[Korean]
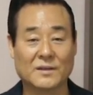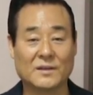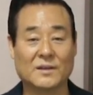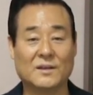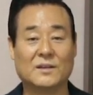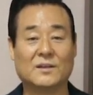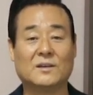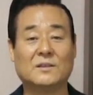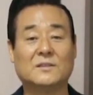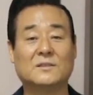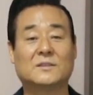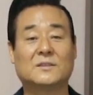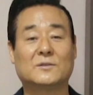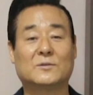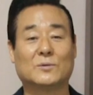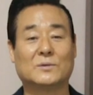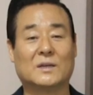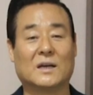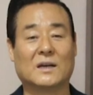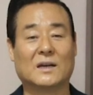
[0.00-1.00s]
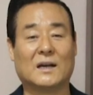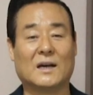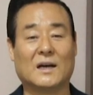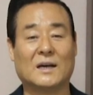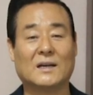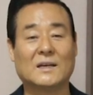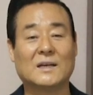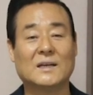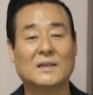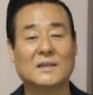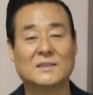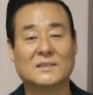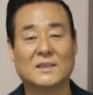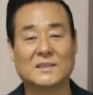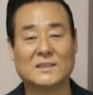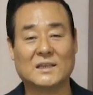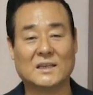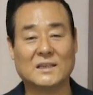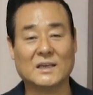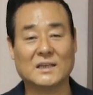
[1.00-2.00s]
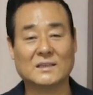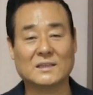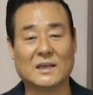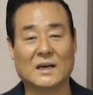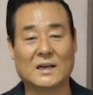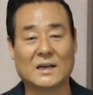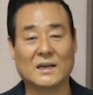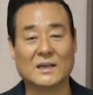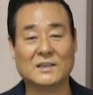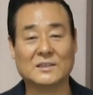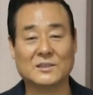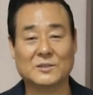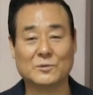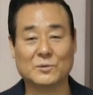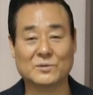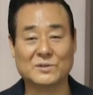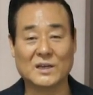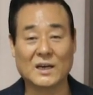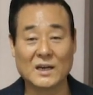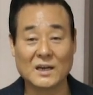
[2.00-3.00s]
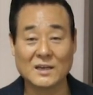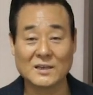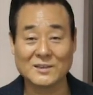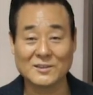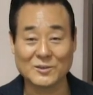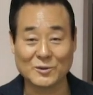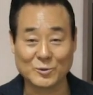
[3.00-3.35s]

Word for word: 이런 지도자가 제사장 나라의 지도자